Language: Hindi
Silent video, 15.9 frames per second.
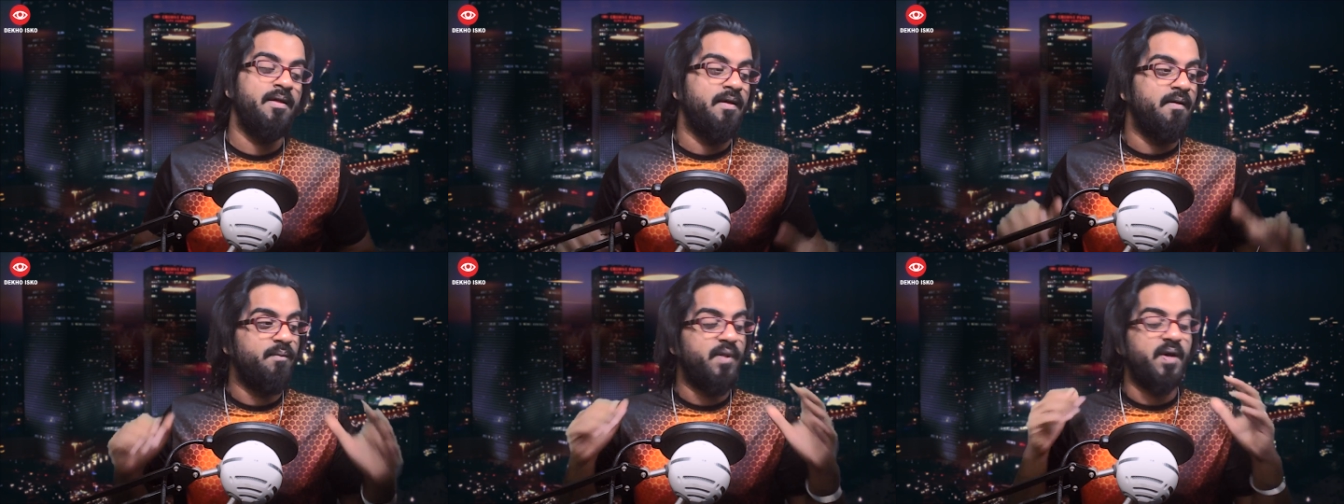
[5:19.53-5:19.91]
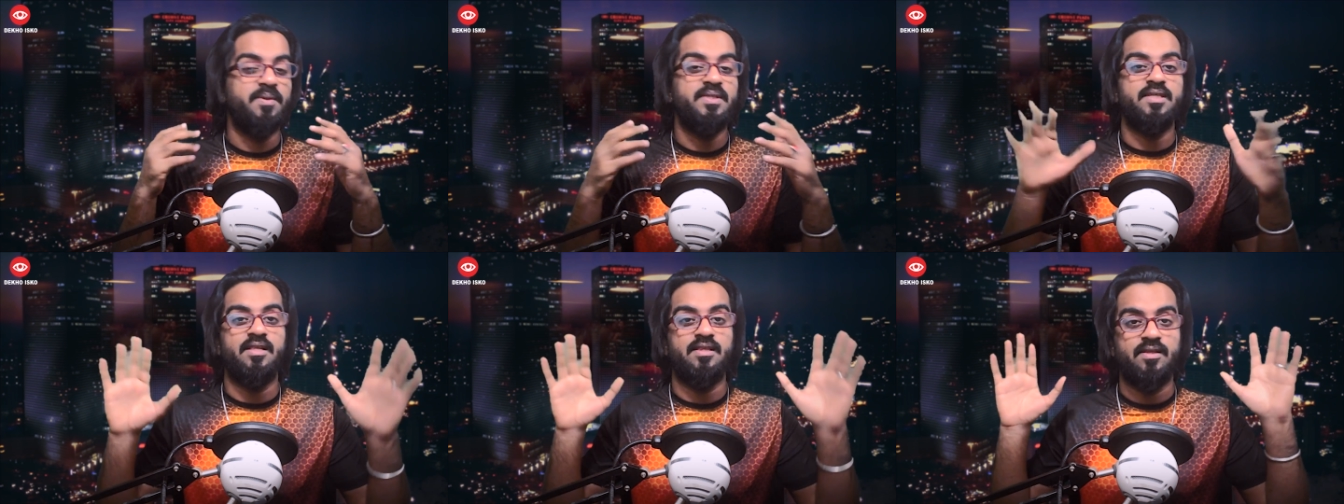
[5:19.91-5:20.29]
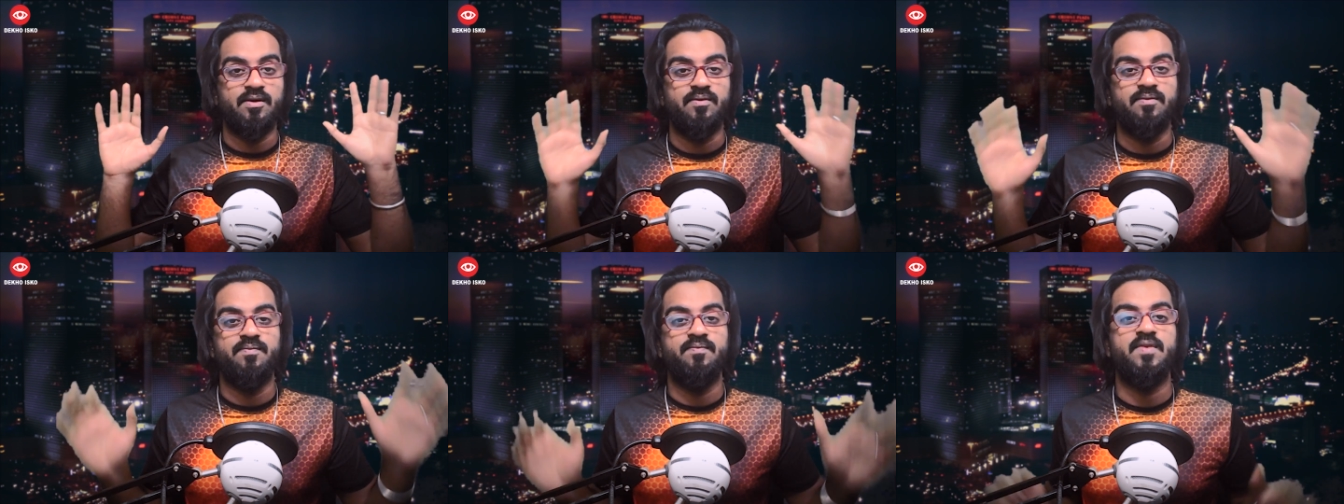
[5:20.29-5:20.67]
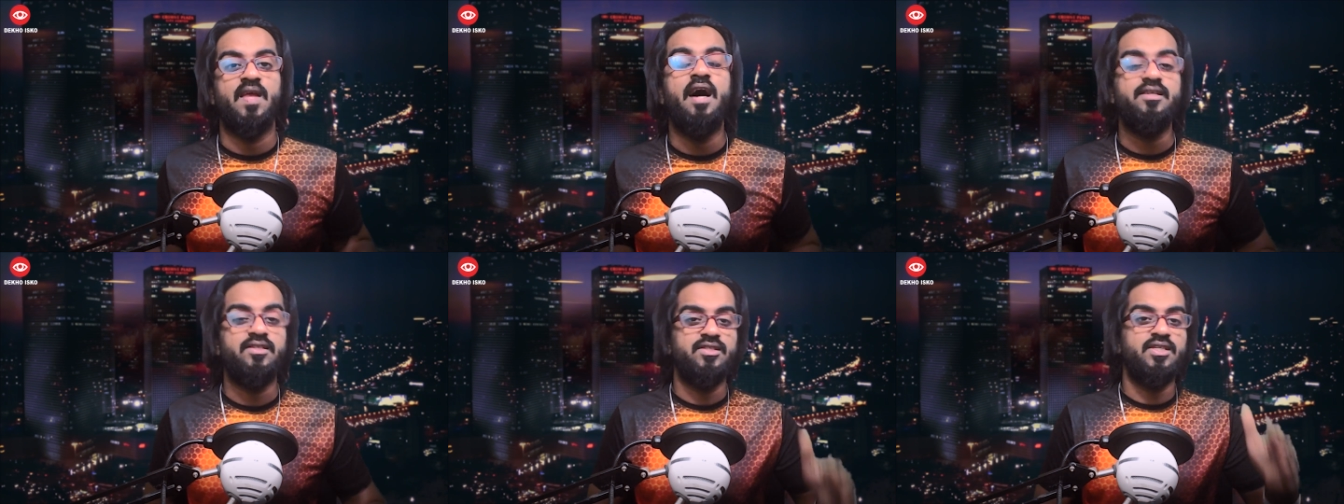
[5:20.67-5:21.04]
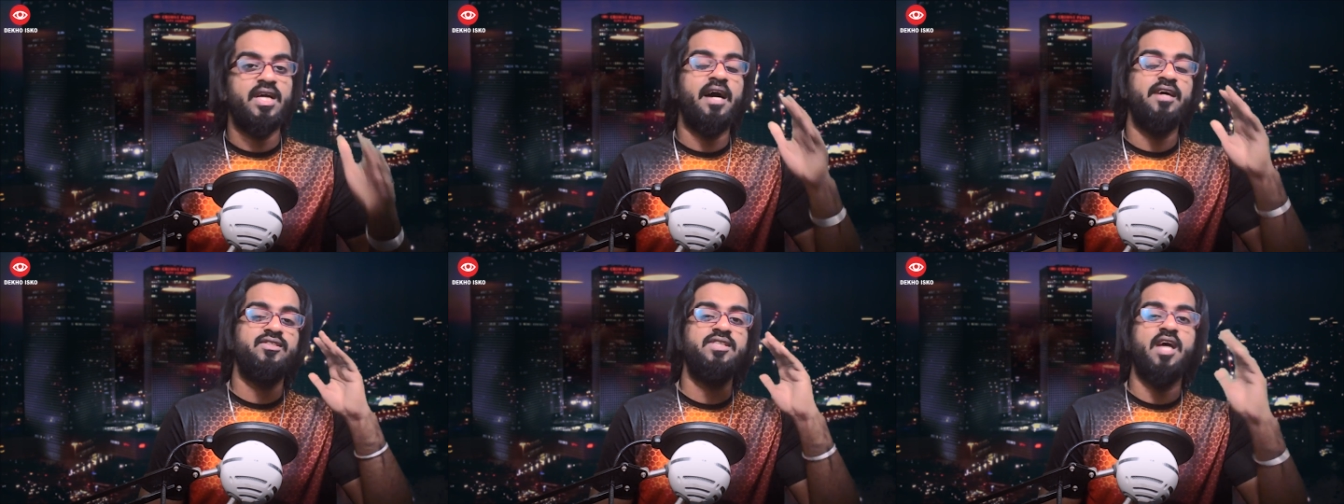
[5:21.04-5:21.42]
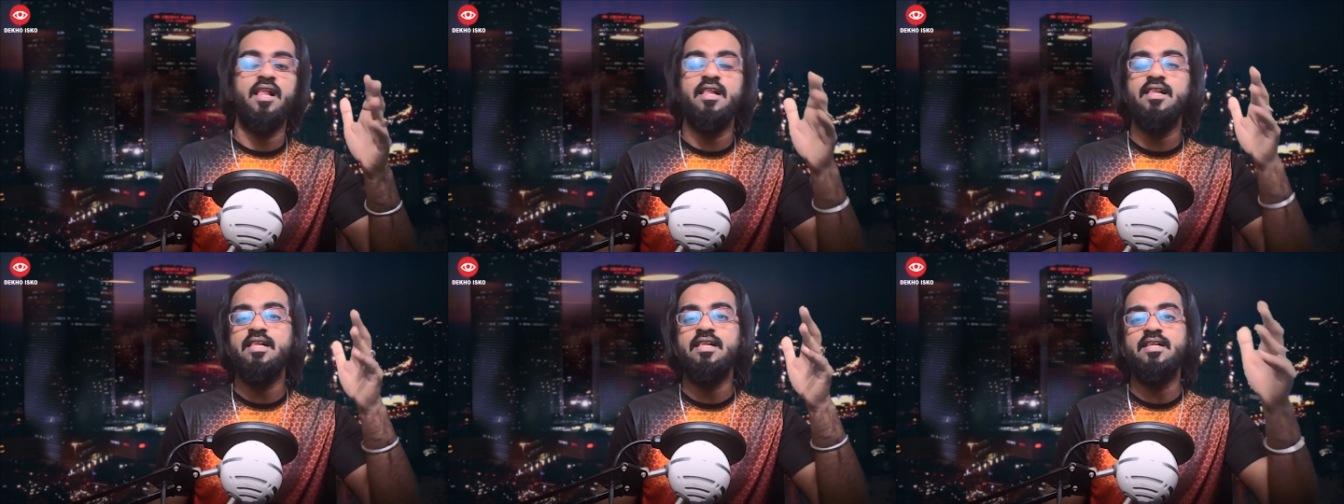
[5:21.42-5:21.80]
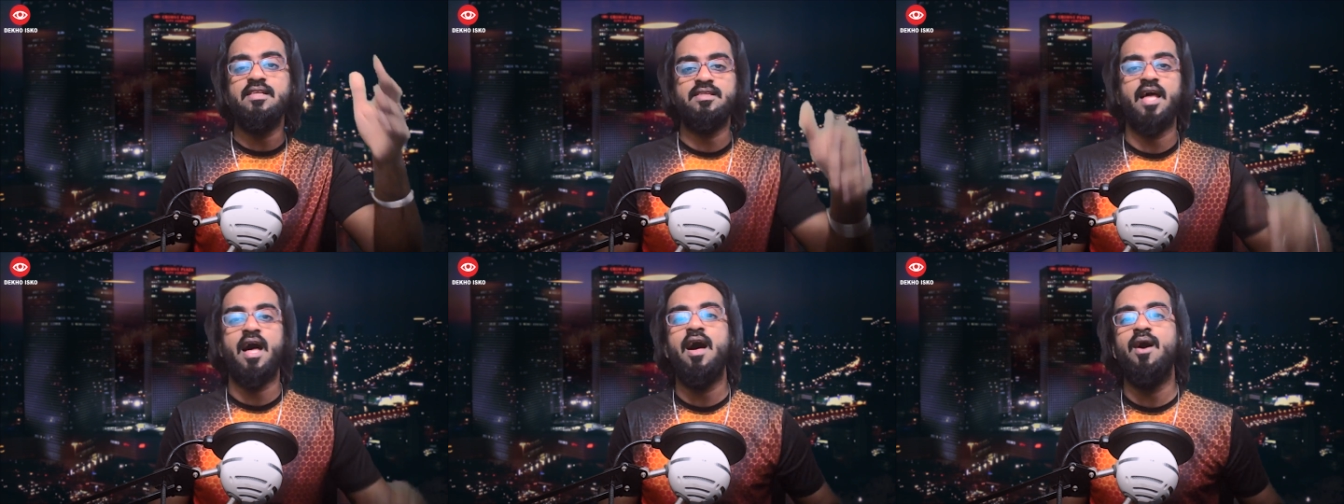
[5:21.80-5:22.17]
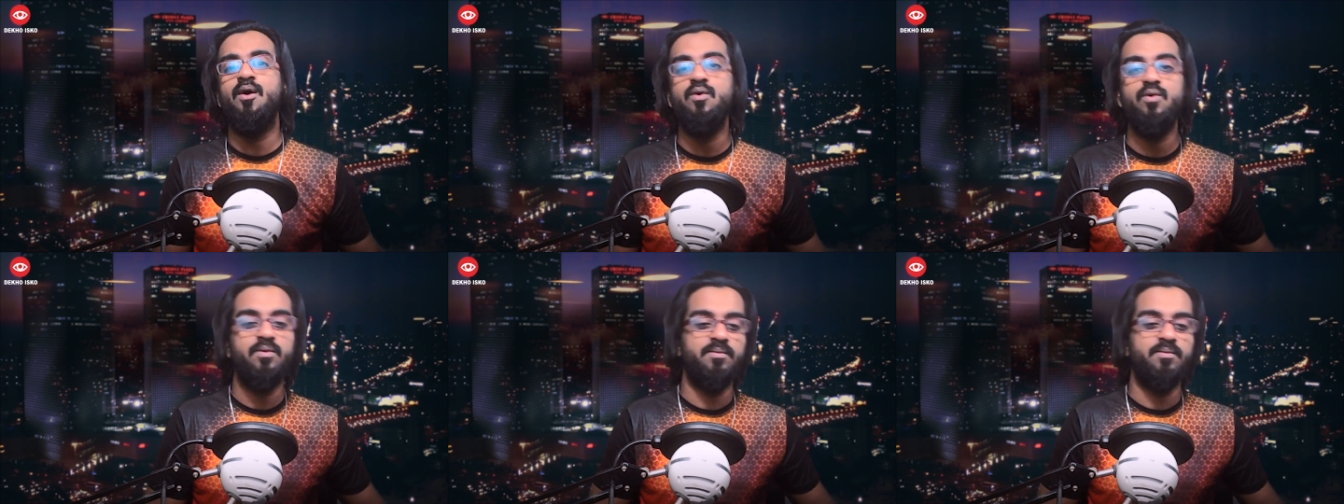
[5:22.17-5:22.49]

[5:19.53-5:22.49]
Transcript: मैं भी चलता हूँ अच्छा चलता हूँ